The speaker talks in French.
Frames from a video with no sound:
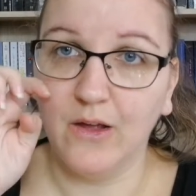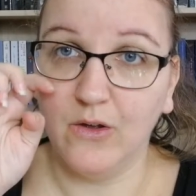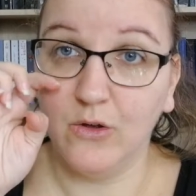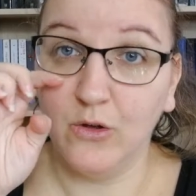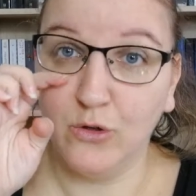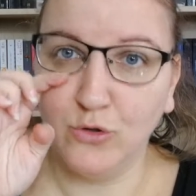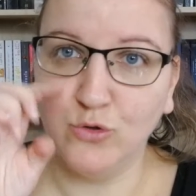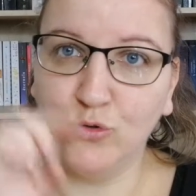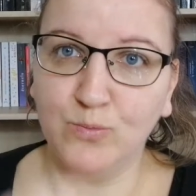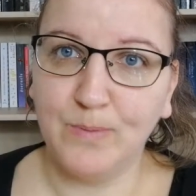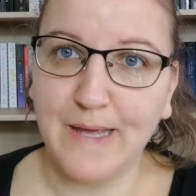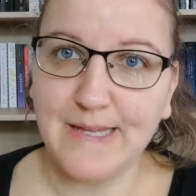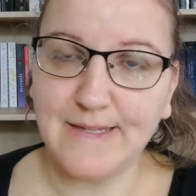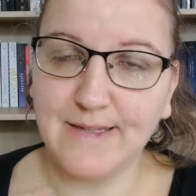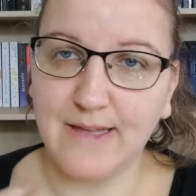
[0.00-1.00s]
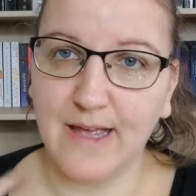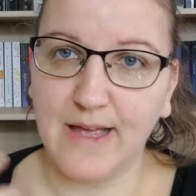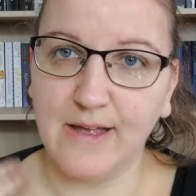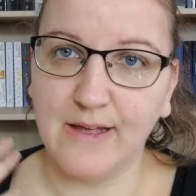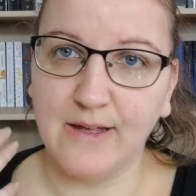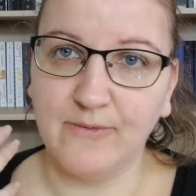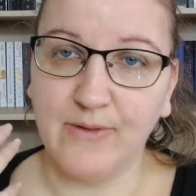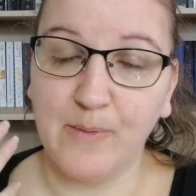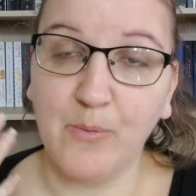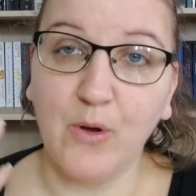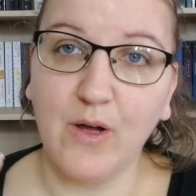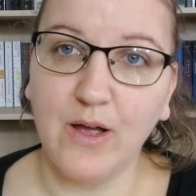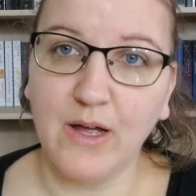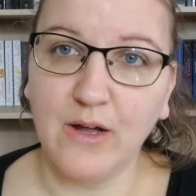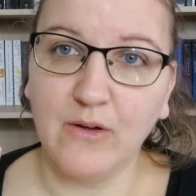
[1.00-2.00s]
euh, passe, à, enfin
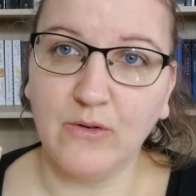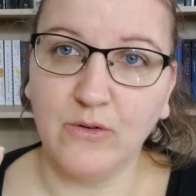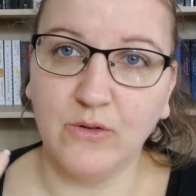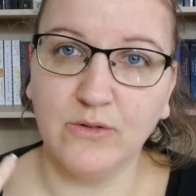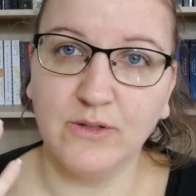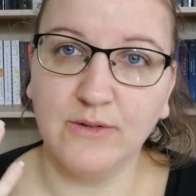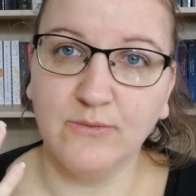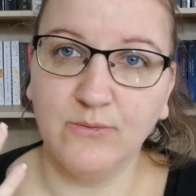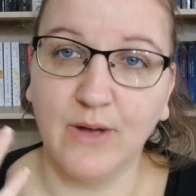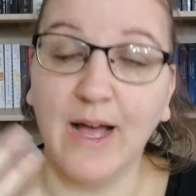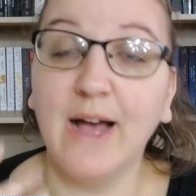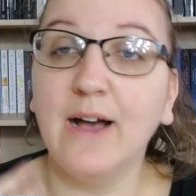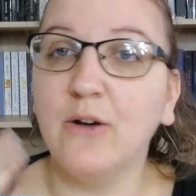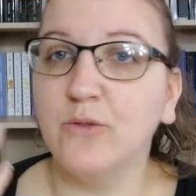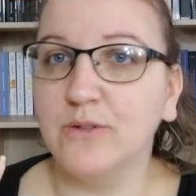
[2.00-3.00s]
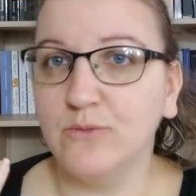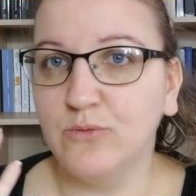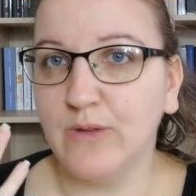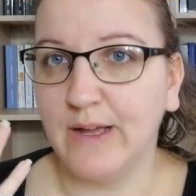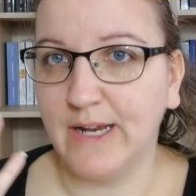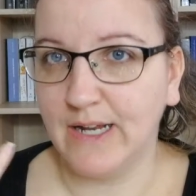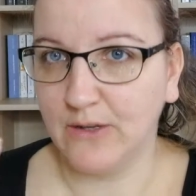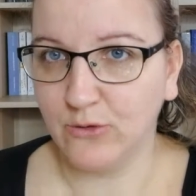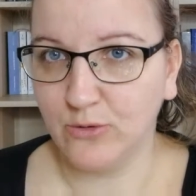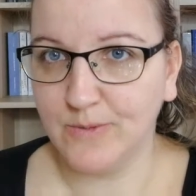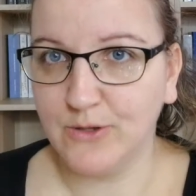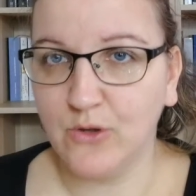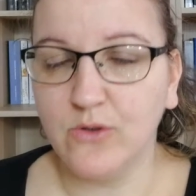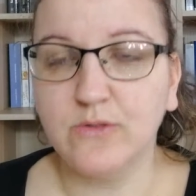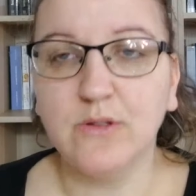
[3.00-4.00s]
prend un rendez-vous, rendez-vous avec
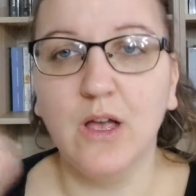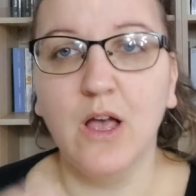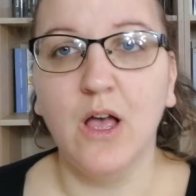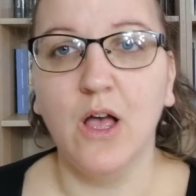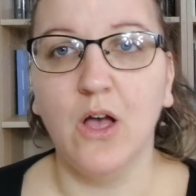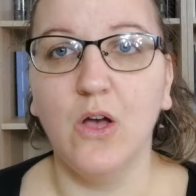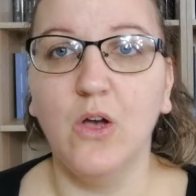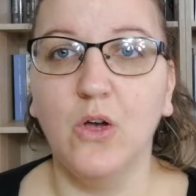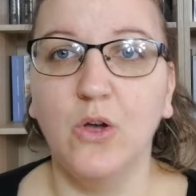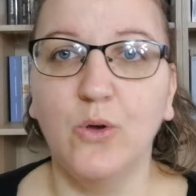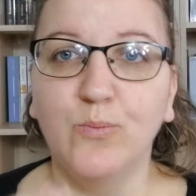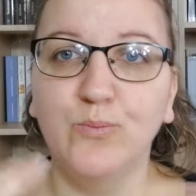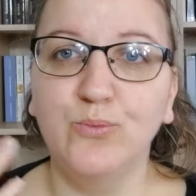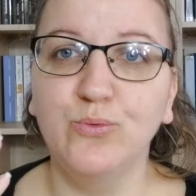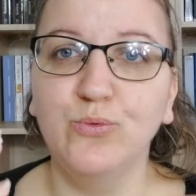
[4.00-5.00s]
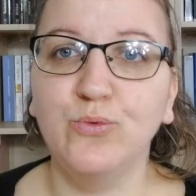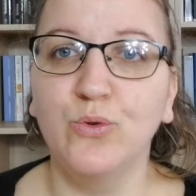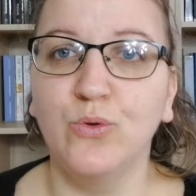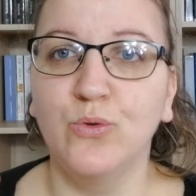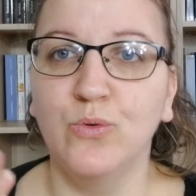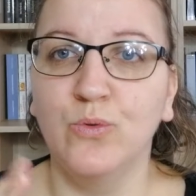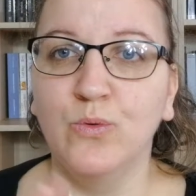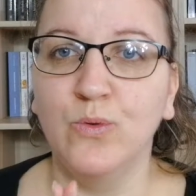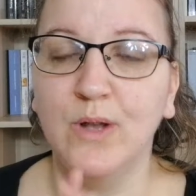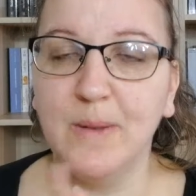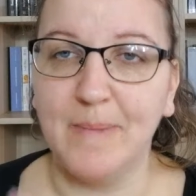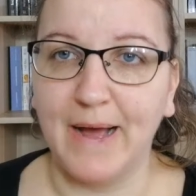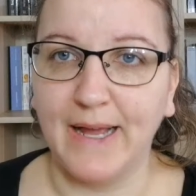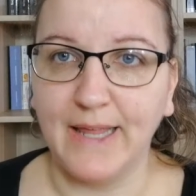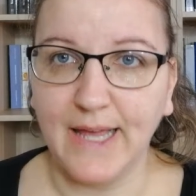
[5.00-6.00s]
l'intrometteuse euh, pour les
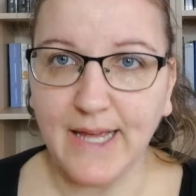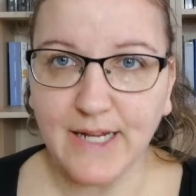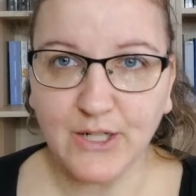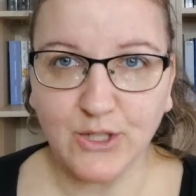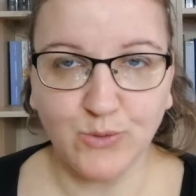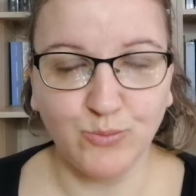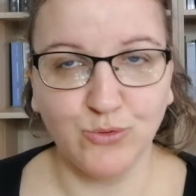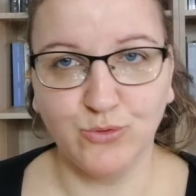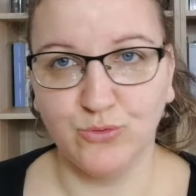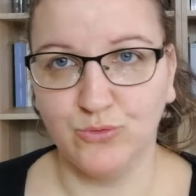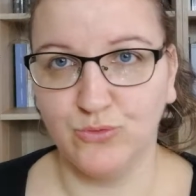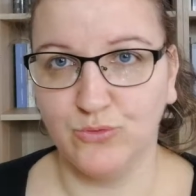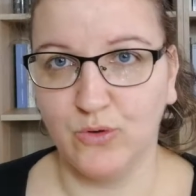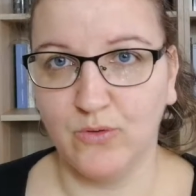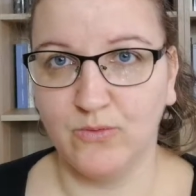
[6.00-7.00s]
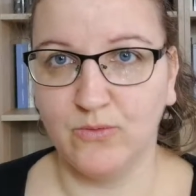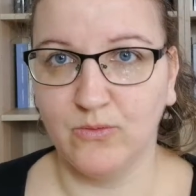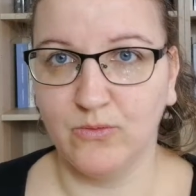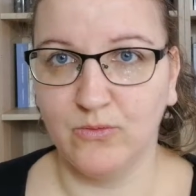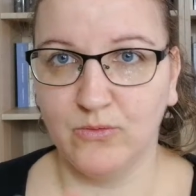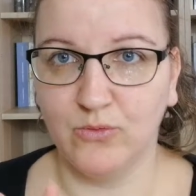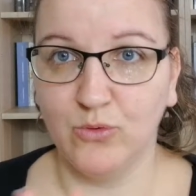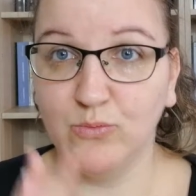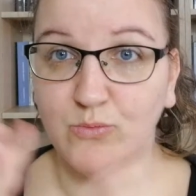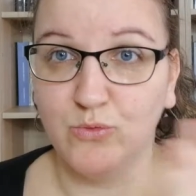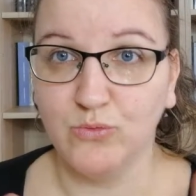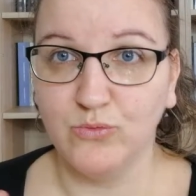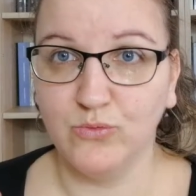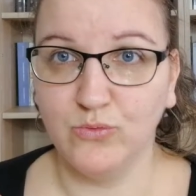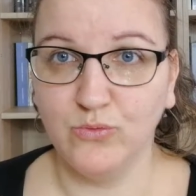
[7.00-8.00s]
mariages, puisque dans le
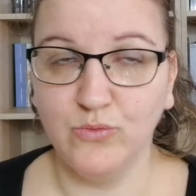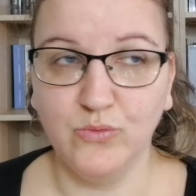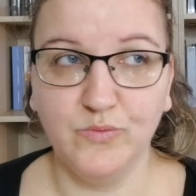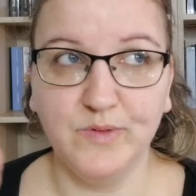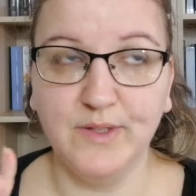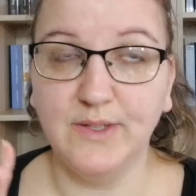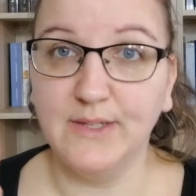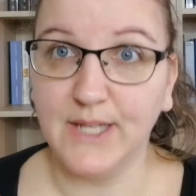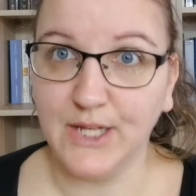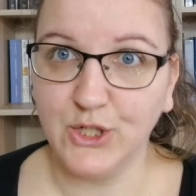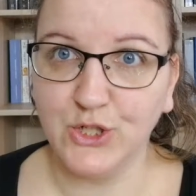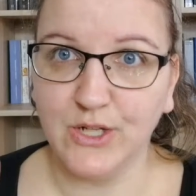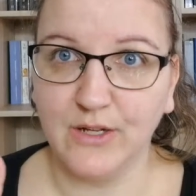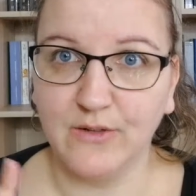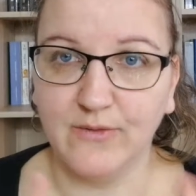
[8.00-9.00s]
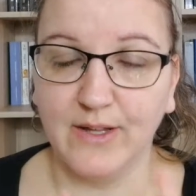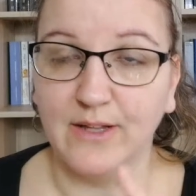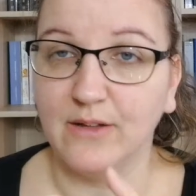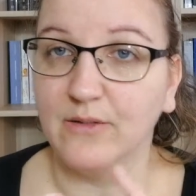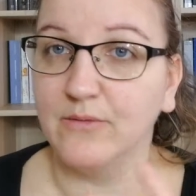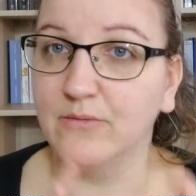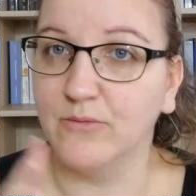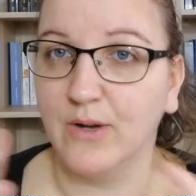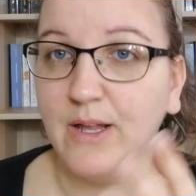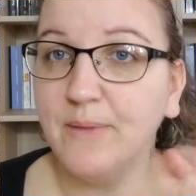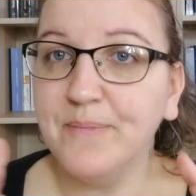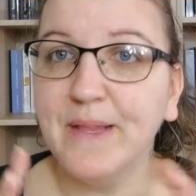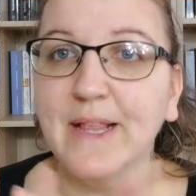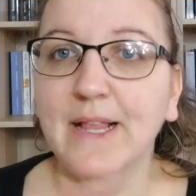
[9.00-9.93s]
monde où vit Sage, voilà,